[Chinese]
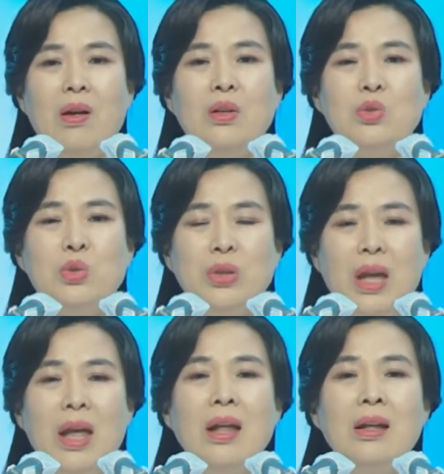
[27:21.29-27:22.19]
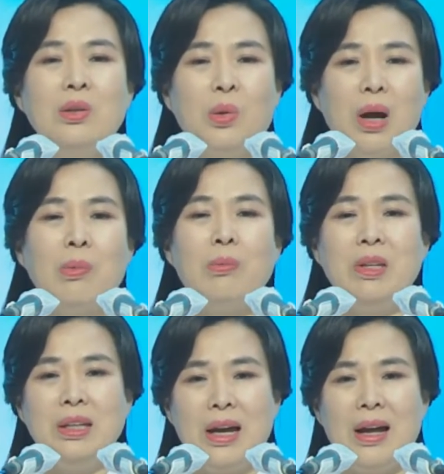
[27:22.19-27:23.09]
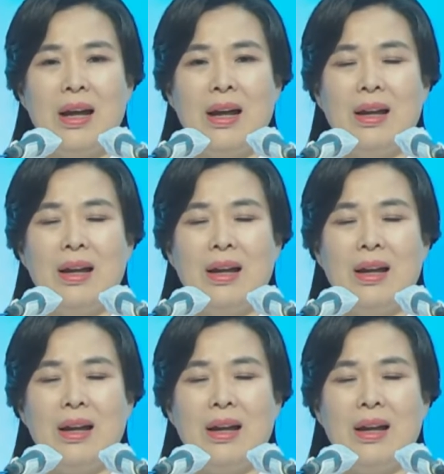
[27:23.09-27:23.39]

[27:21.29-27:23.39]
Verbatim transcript: 传讲天国和地狱。